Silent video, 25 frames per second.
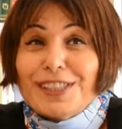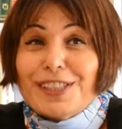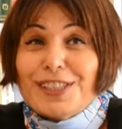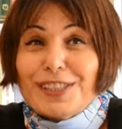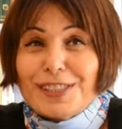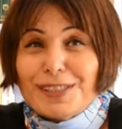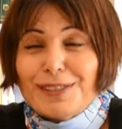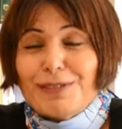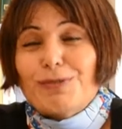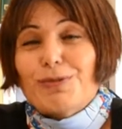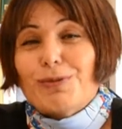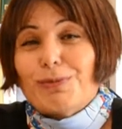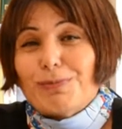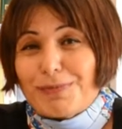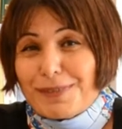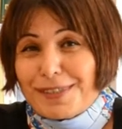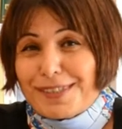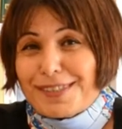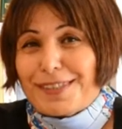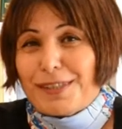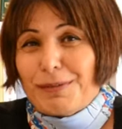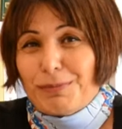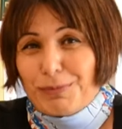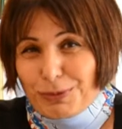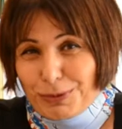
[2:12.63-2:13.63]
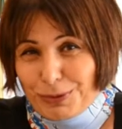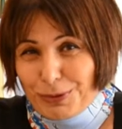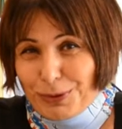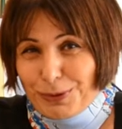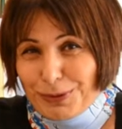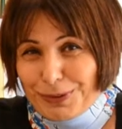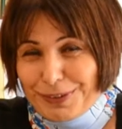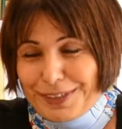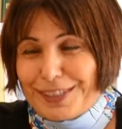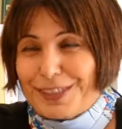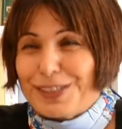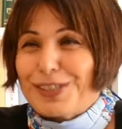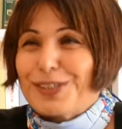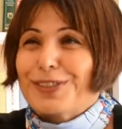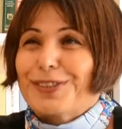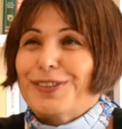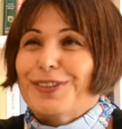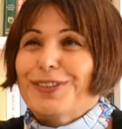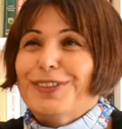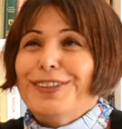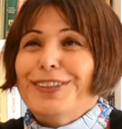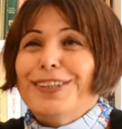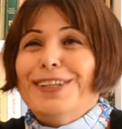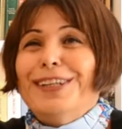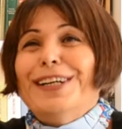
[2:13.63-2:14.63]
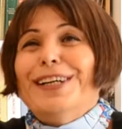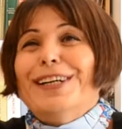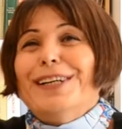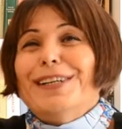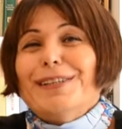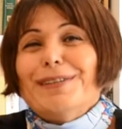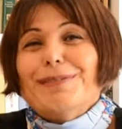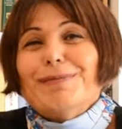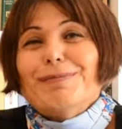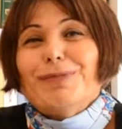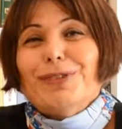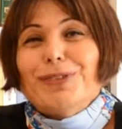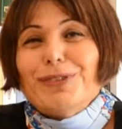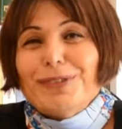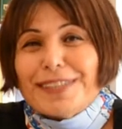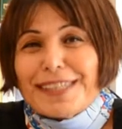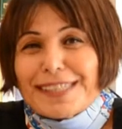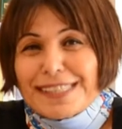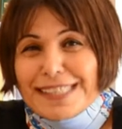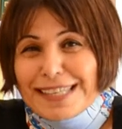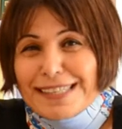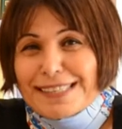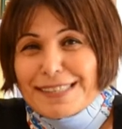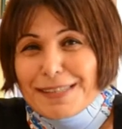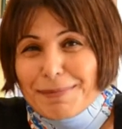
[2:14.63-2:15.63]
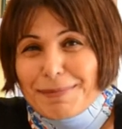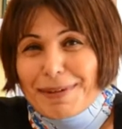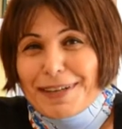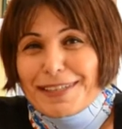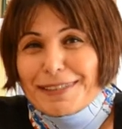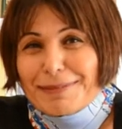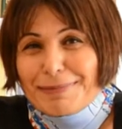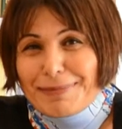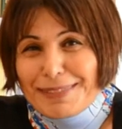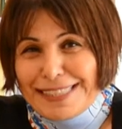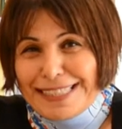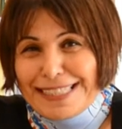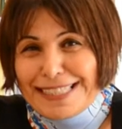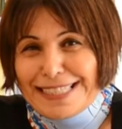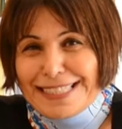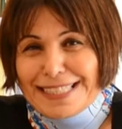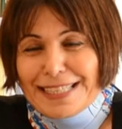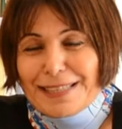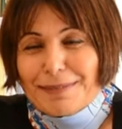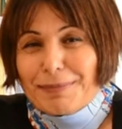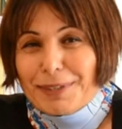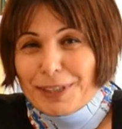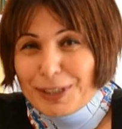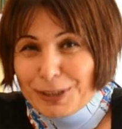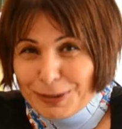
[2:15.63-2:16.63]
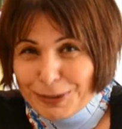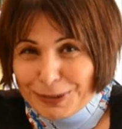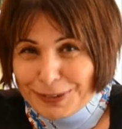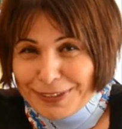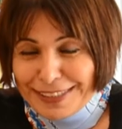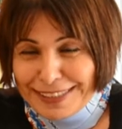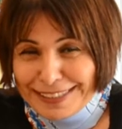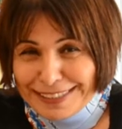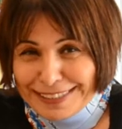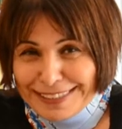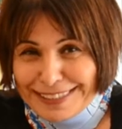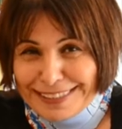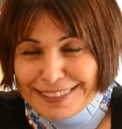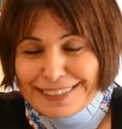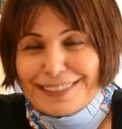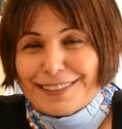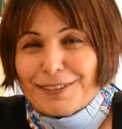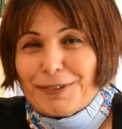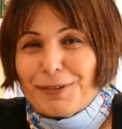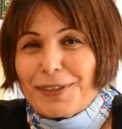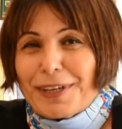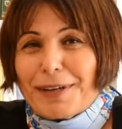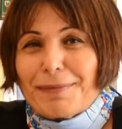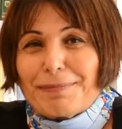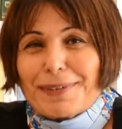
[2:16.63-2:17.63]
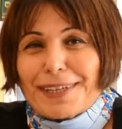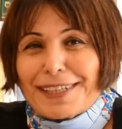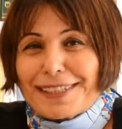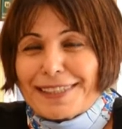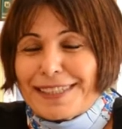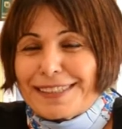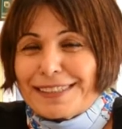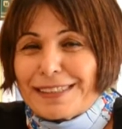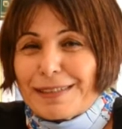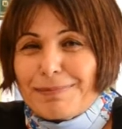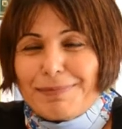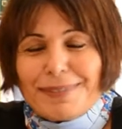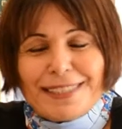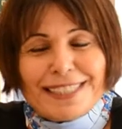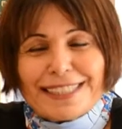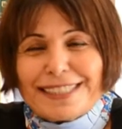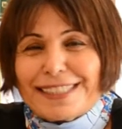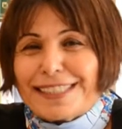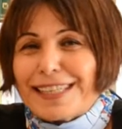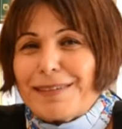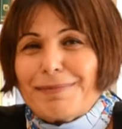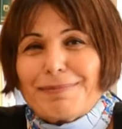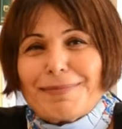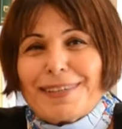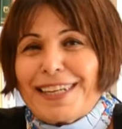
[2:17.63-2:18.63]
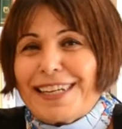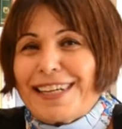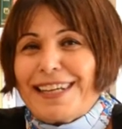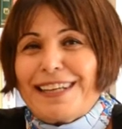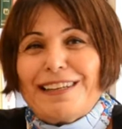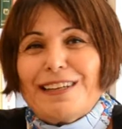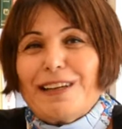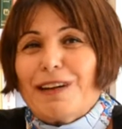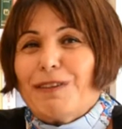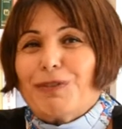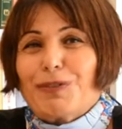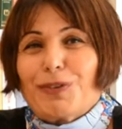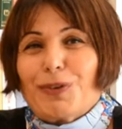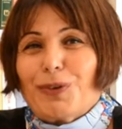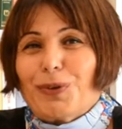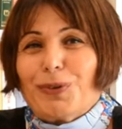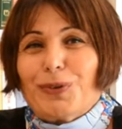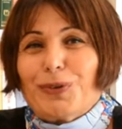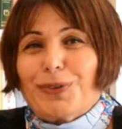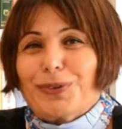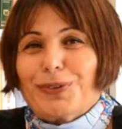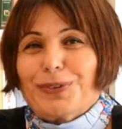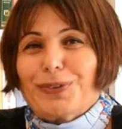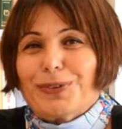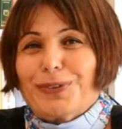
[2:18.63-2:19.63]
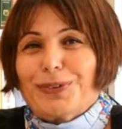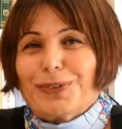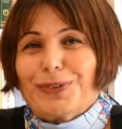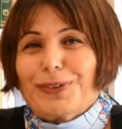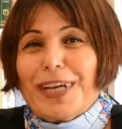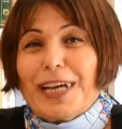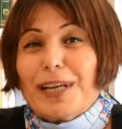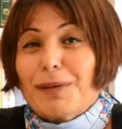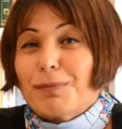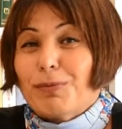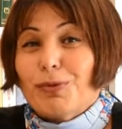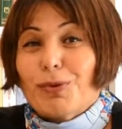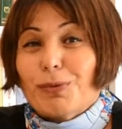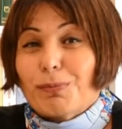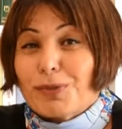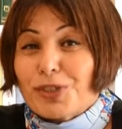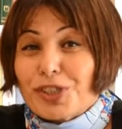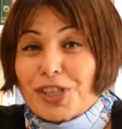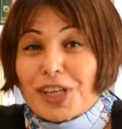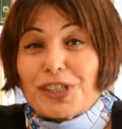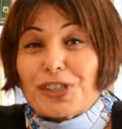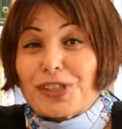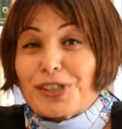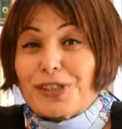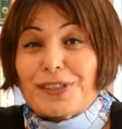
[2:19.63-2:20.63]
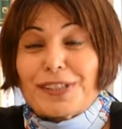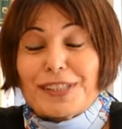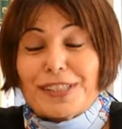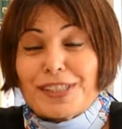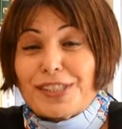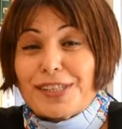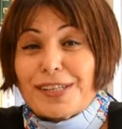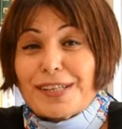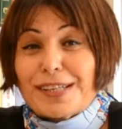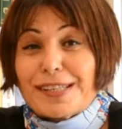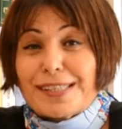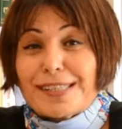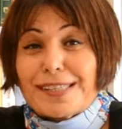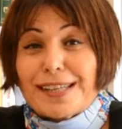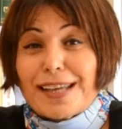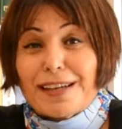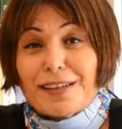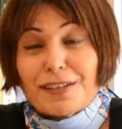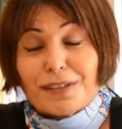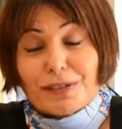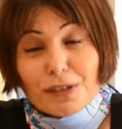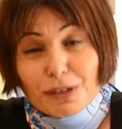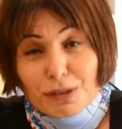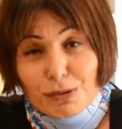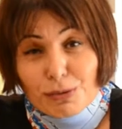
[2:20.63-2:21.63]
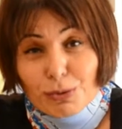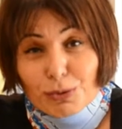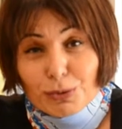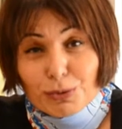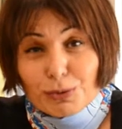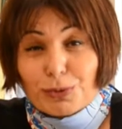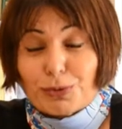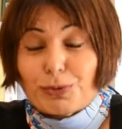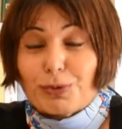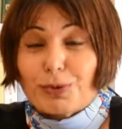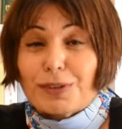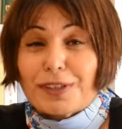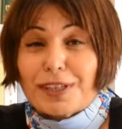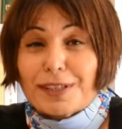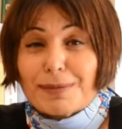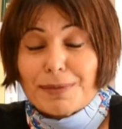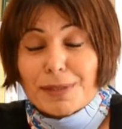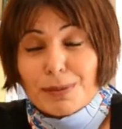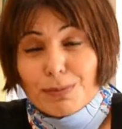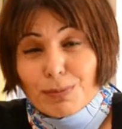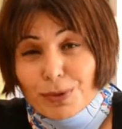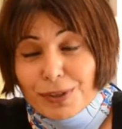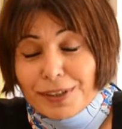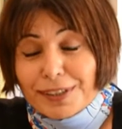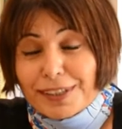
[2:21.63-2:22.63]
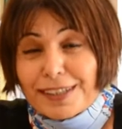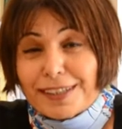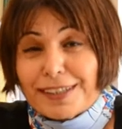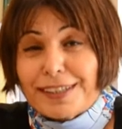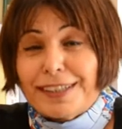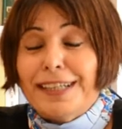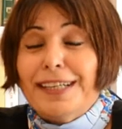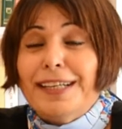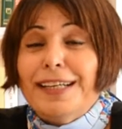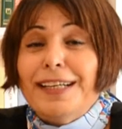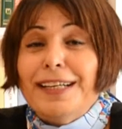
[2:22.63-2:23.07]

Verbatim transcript: işin sürprizi de burada ortaya çıkıyor. Bütün hasat zamanı bitince bakıyorlar ki o yapraklarda bir gram bile elyaf yok. Yani büyük bir şaşkınlık içerisinde. Yani nasıl olur diyorlar. Biz bu kadar